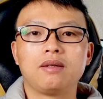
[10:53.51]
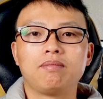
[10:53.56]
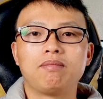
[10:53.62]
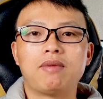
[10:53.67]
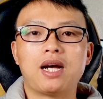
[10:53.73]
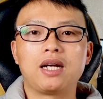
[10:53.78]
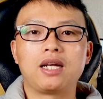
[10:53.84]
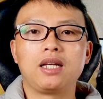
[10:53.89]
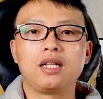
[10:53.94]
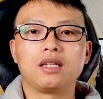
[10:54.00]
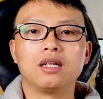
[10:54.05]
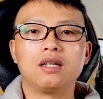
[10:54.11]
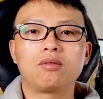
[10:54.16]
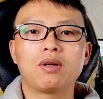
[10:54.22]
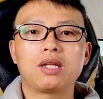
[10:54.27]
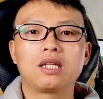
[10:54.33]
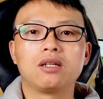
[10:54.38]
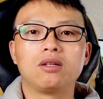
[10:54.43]
bằng hình thức
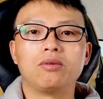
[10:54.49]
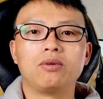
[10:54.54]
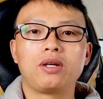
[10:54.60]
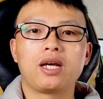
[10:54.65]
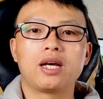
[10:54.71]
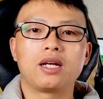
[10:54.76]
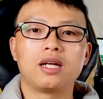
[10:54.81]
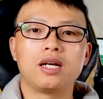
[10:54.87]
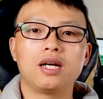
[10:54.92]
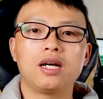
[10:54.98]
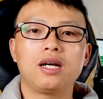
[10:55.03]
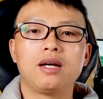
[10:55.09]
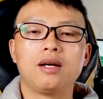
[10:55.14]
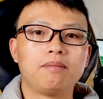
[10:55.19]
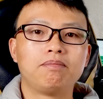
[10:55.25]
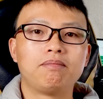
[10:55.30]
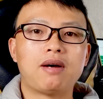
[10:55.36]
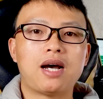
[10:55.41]
quét tiền Union nữa,
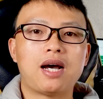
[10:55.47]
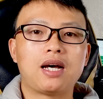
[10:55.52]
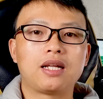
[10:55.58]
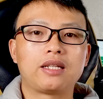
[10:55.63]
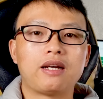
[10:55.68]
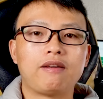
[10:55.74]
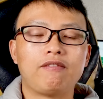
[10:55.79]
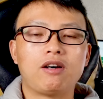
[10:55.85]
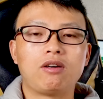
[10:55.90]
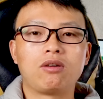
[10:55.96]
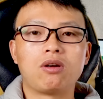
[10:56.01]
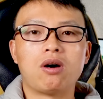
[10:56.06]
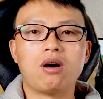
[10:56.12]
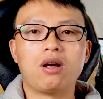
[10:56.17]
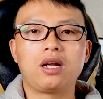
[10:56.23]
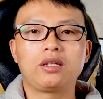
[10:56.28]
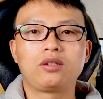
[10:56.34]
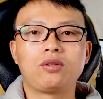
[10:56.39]
mà thay vào
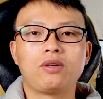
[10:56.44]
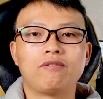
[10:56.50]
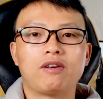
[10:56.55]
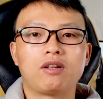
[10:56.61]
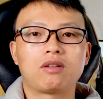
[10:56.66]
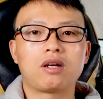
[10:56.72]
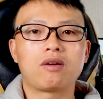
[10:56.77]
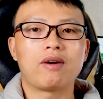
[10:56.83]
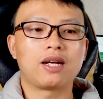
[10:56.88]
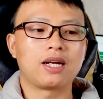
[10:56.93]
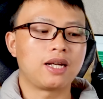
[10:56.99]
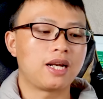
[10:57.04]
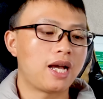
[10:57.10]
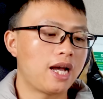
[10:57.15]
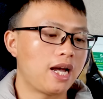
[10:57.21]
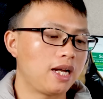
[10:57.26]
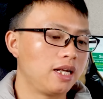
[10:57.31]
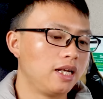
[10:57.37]
đó là chuyển vào tài khoản ngân
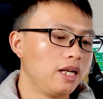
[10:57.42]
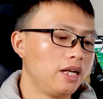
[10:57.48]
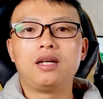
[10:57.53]
hàng.